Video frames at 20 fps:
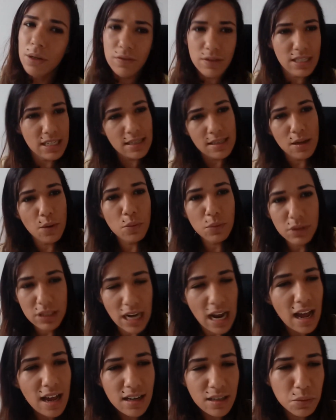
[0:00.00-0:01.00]
vocês
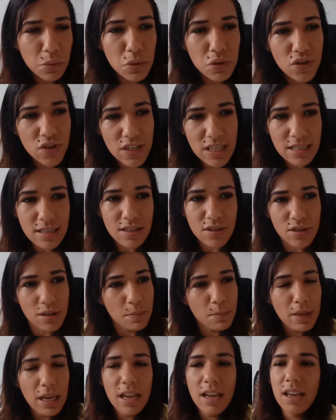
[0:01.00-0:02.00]
encontrarem notícias
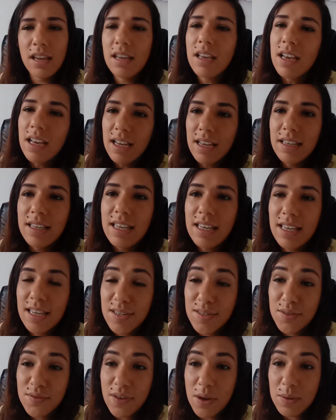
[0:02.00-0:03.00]
também, que a
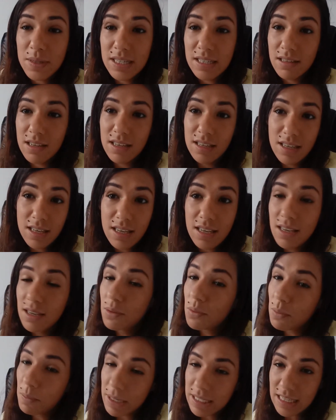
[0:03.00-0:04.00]
gente vai usando aqui
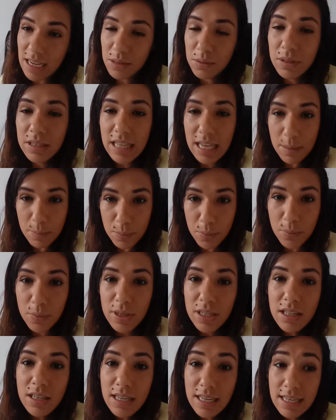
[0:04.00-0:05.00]
com o passar do tempo.
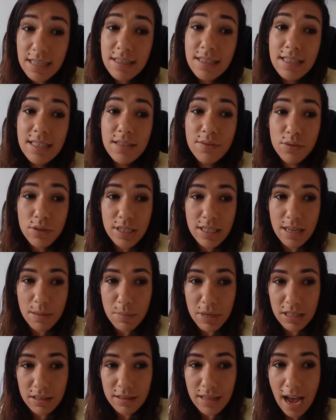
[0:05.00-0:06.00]
E se você
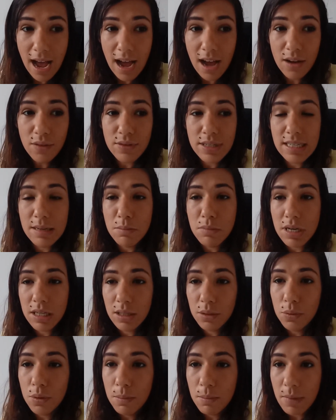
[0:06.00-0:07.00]
mandar, você
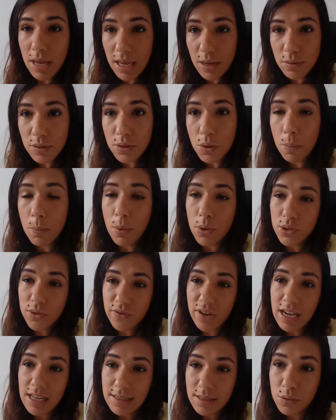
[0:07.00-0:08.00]
manda no e-mail se eu posso
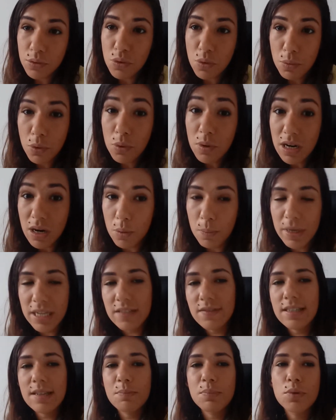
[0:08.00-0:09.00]
falar seu nome ou não, porque às
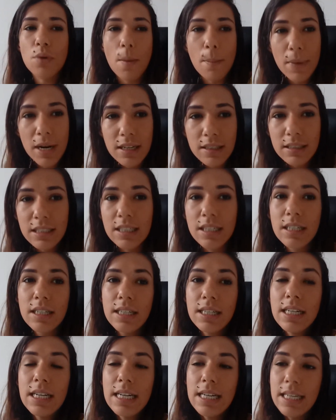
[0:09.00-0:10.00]
vezes a pessoa manda
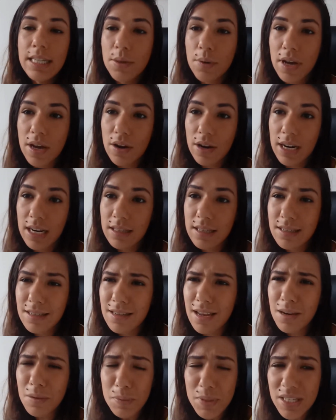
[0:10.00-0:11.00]
e eu quero
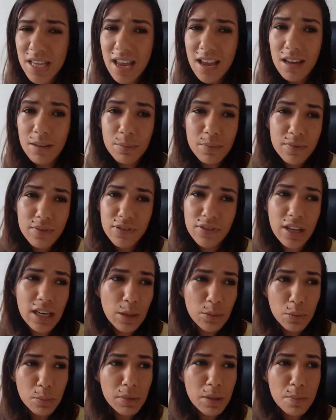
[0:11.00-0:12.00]
agradecer, não sei
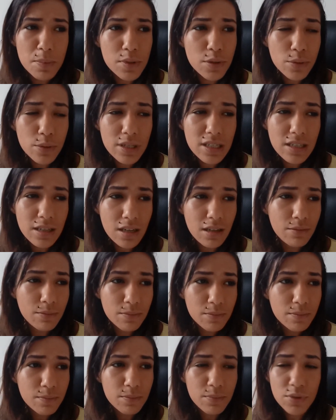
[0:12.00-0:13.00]
falar o nome da pessoa assim,
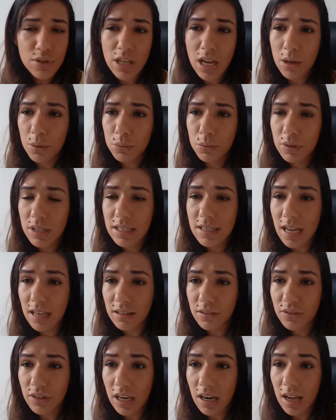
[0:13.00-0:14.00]
está
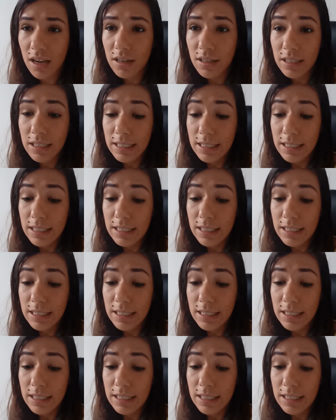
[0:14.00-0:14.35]
autorizado a falar.